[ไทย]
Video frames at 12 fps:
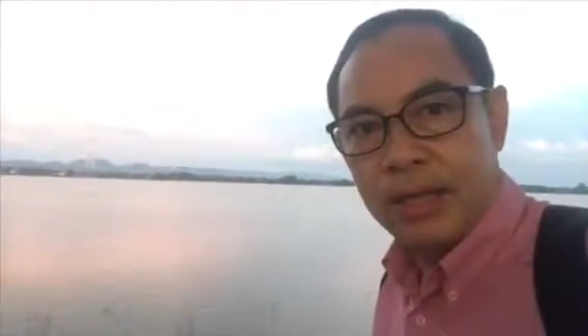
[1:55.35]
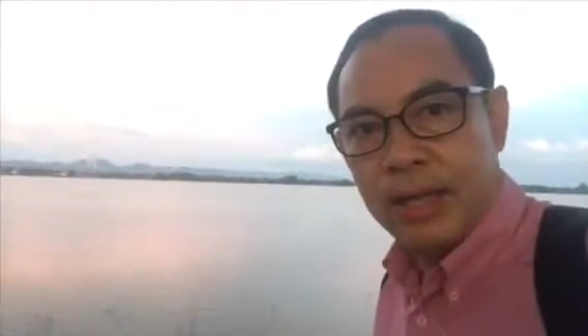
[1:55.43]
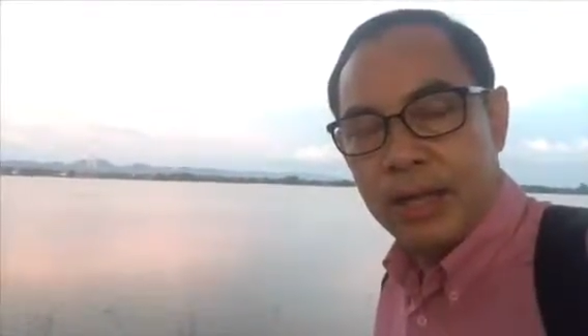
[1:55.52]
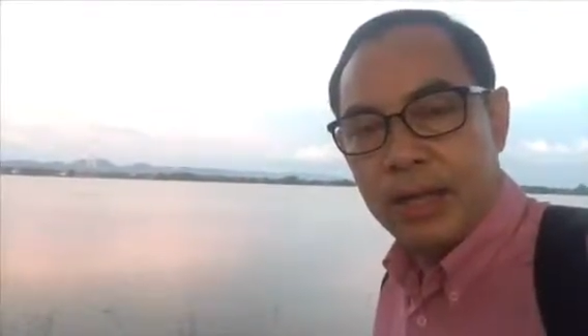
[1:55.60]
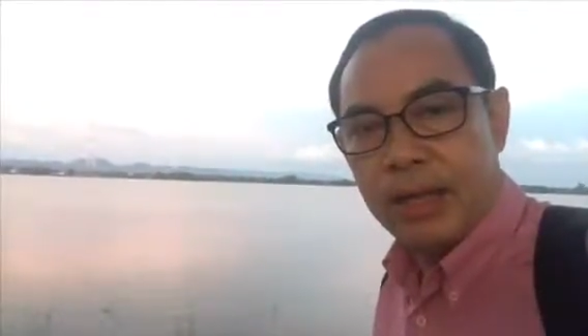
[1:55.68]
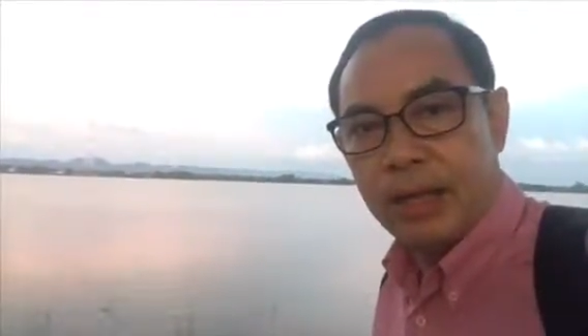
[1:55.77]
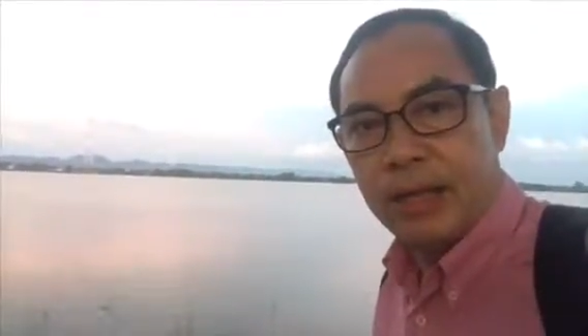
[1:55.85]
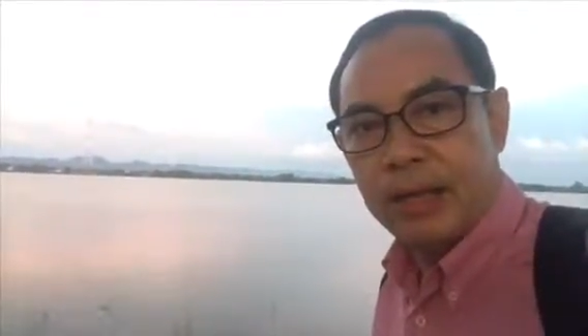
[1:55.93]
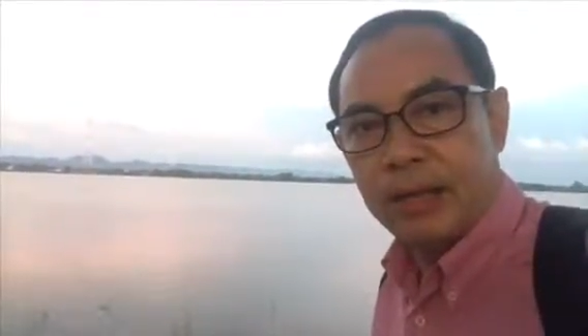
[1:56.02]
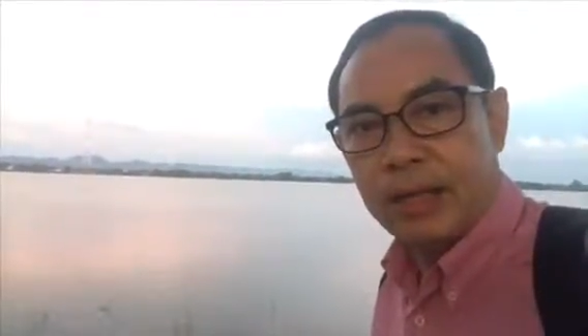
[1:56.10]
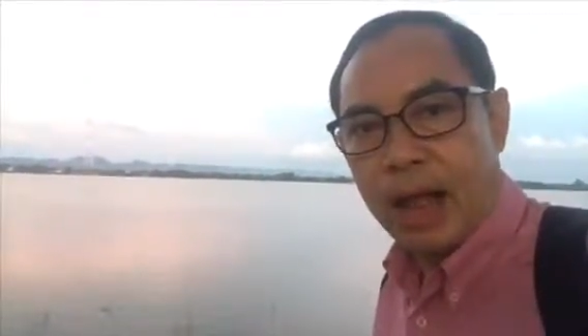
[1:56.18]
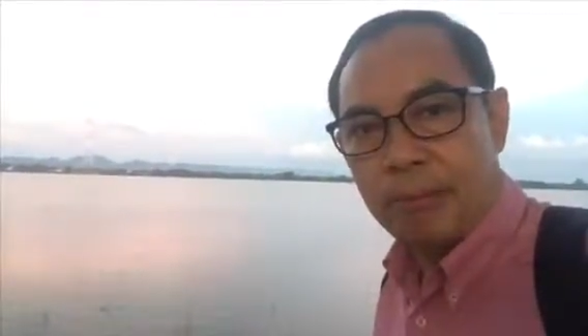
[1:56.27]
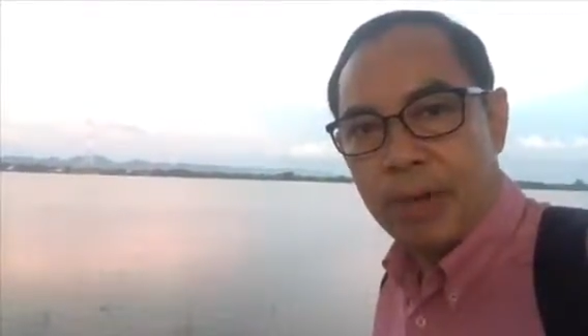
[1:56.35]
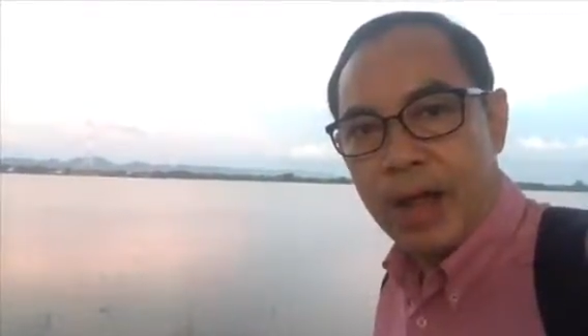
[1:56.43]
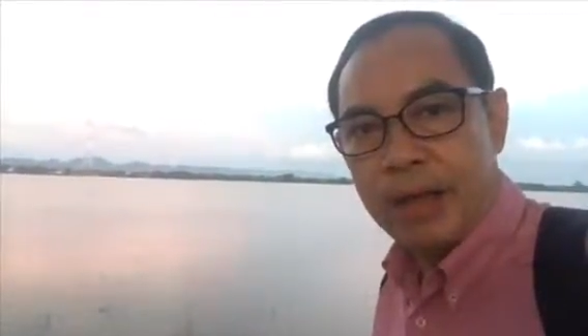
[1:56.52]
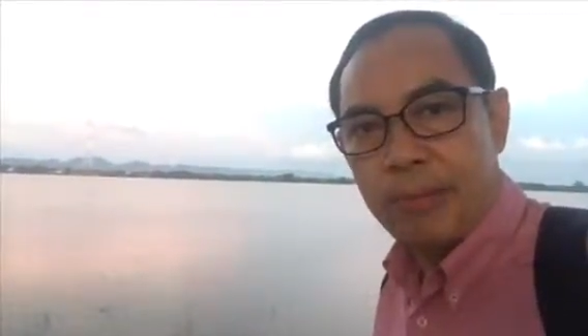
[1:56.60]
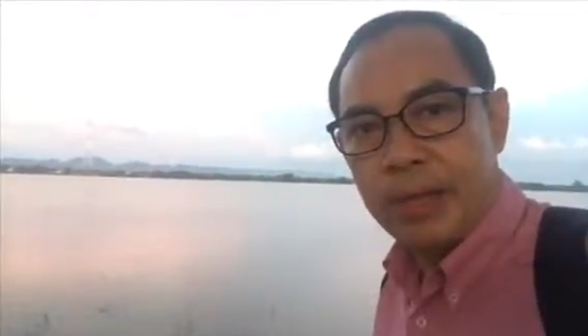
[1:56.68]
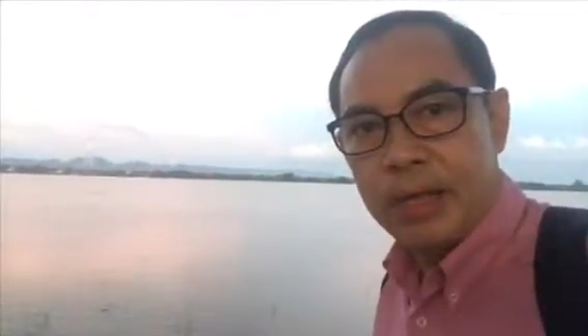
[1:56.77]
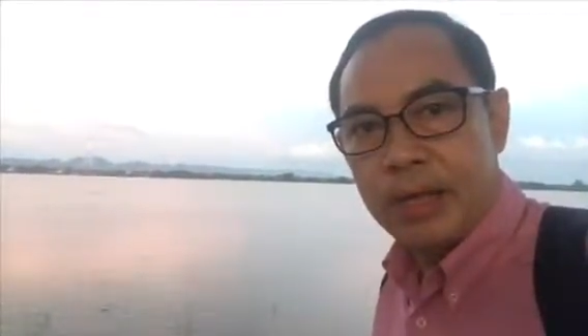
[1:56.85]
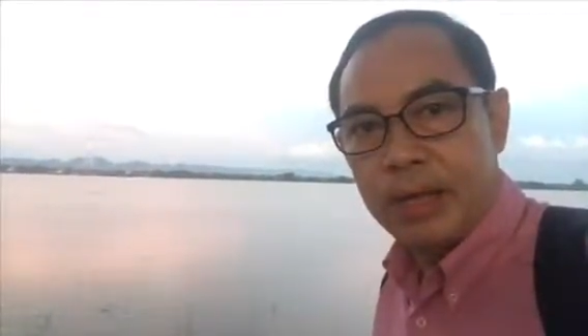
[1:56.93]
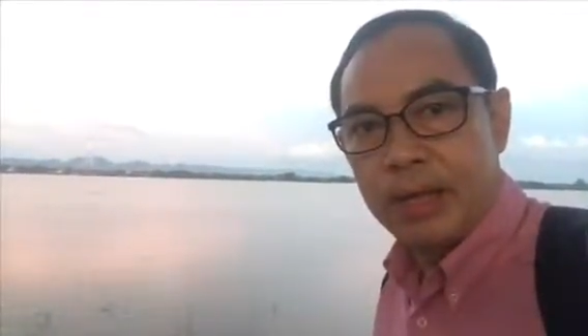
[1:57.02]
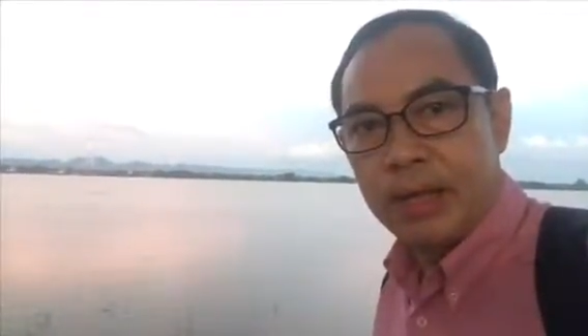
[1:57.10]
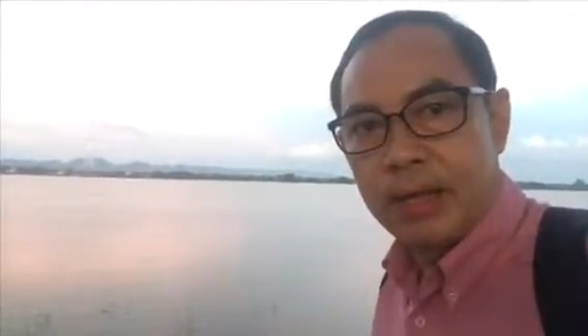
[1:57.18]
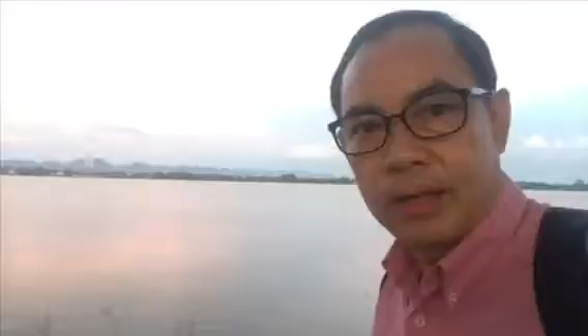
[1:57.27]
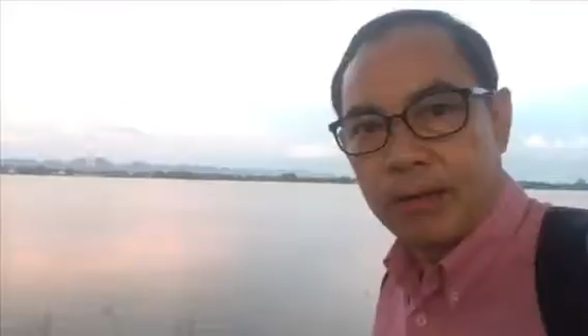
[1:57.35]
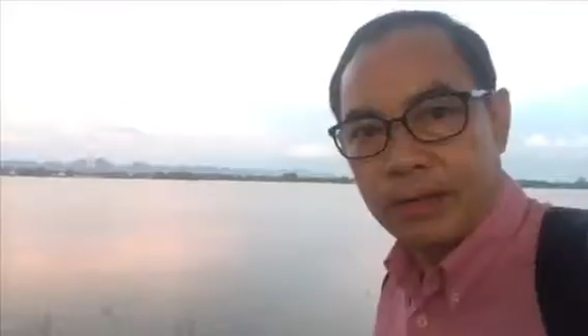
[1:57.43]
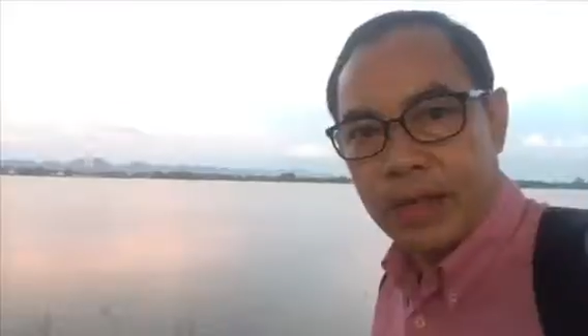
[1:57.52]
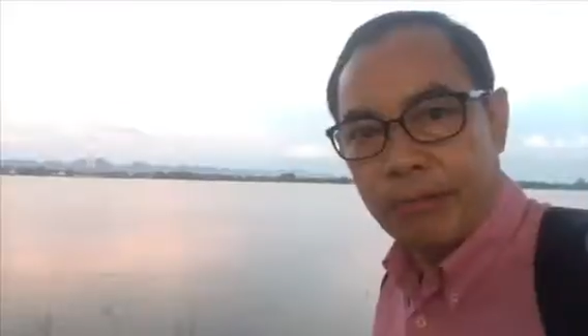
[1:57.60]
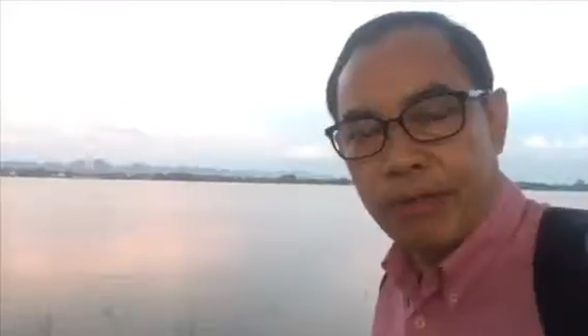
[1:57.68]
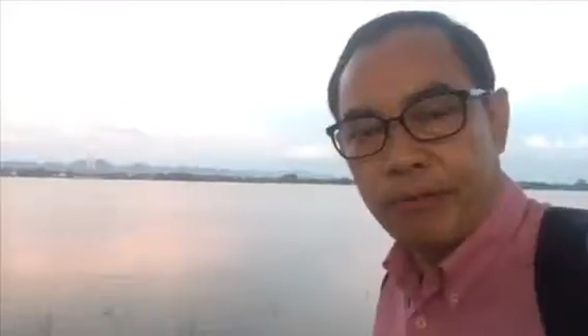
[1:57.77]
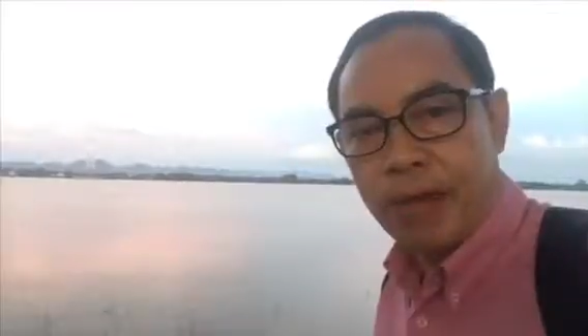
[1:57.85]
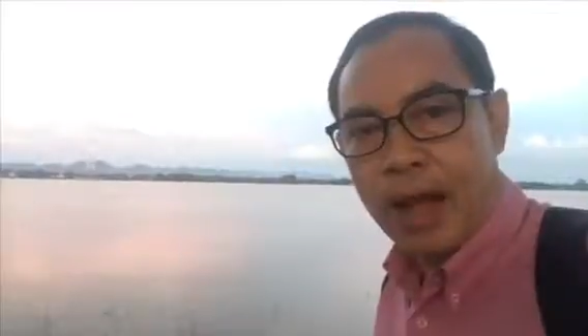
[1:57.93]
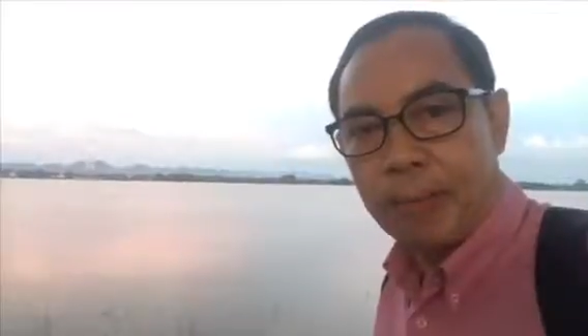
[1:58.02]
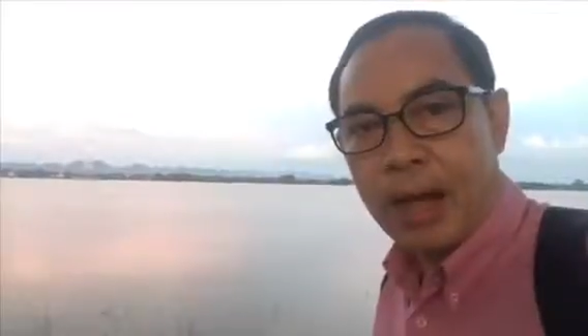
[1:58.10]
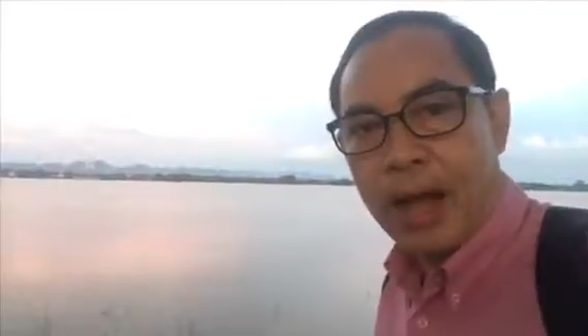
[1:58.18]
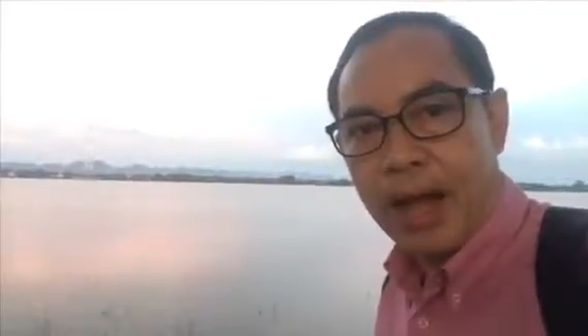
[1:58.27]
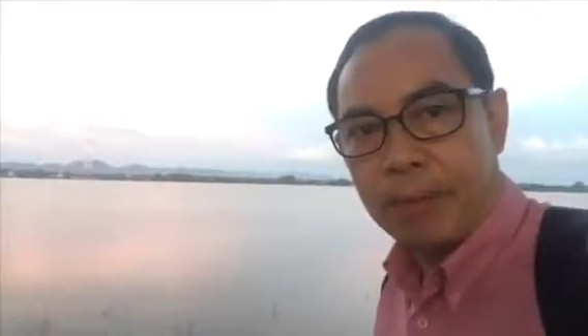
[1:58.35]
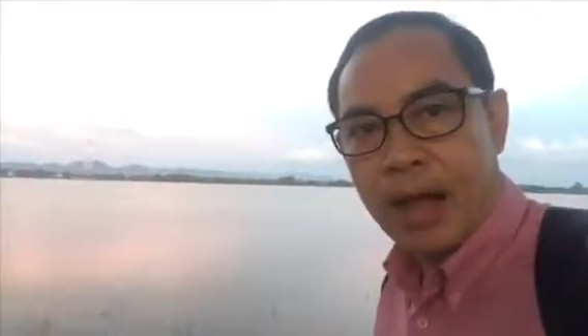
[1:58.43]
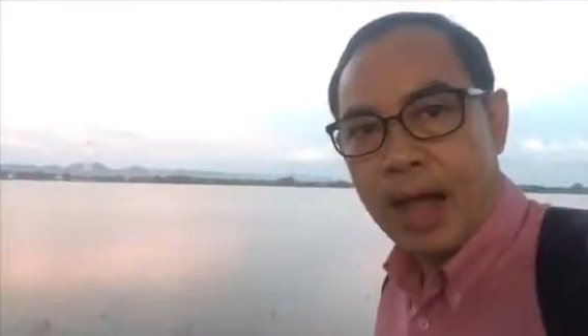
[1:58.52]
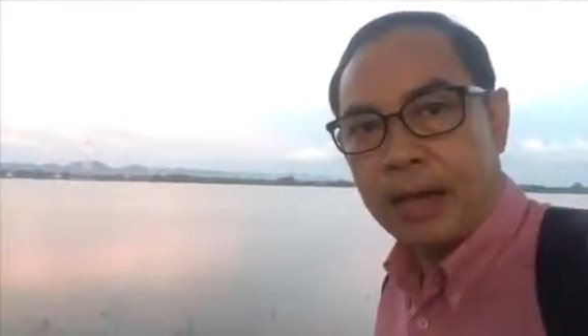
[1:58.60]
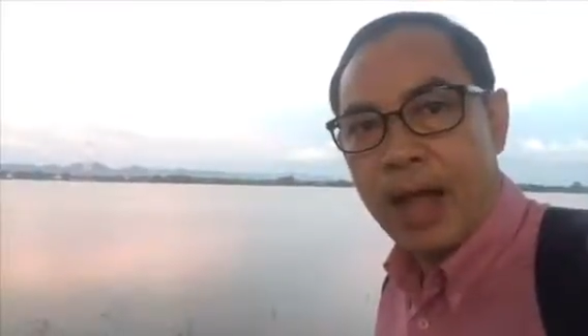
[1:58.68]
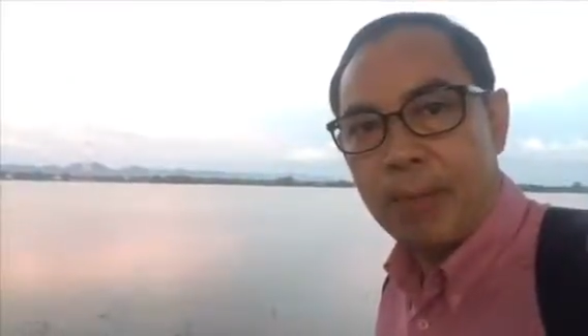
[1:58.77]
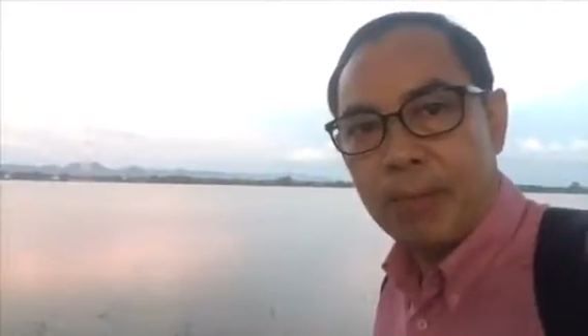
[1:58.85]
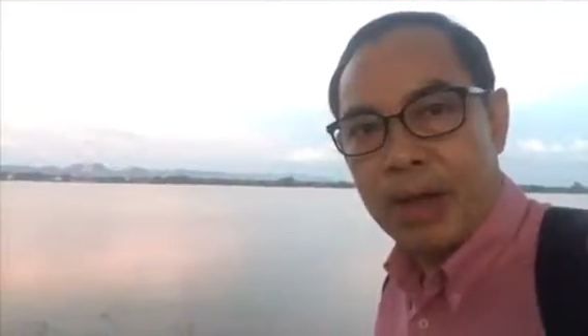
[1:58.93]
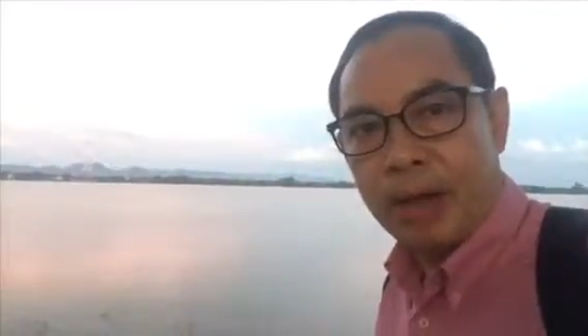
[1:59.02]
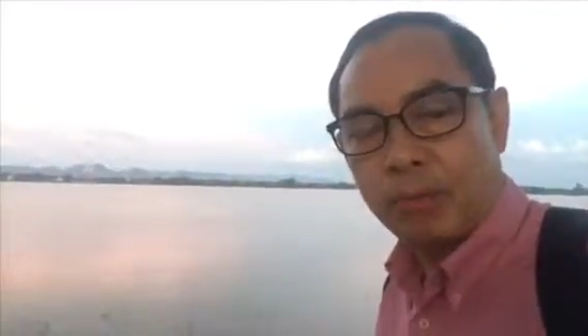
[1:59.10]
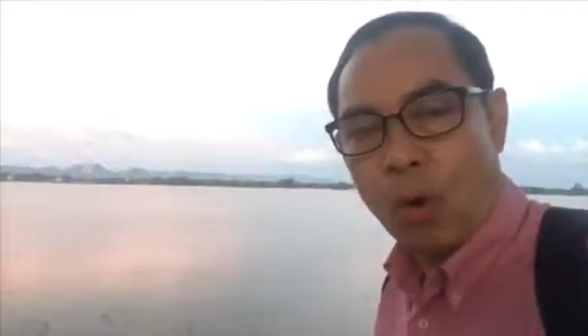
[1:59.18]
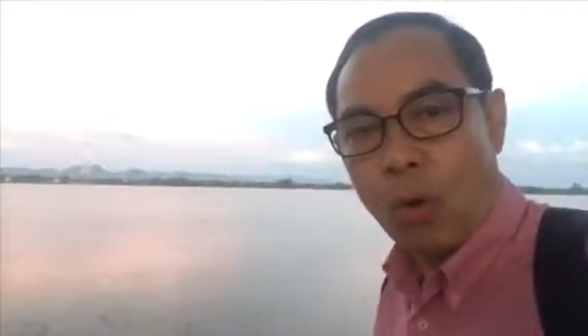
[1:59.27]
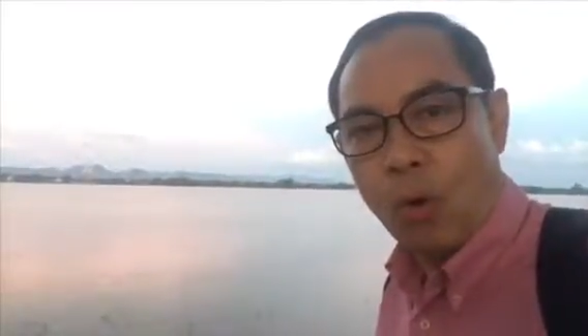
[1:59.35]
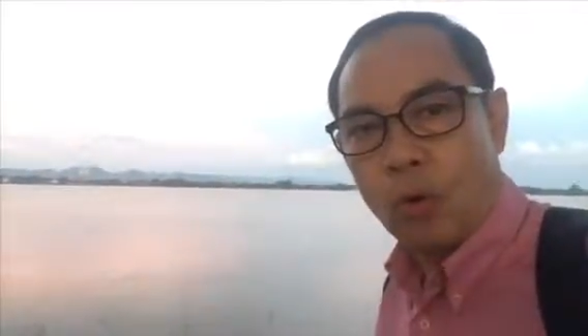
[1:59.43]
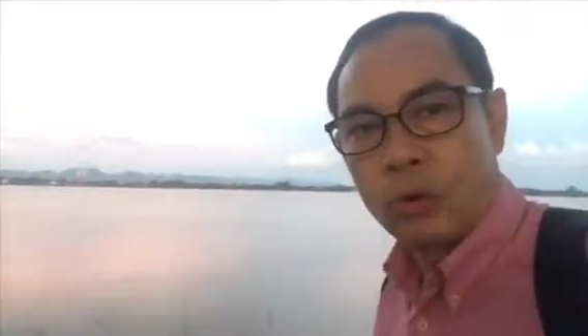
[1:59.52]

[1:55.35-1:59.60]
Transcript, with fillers: ที่ทำให้มีกระแสไฟฟ้าพาดผ่านข้ามแม่น้ำโข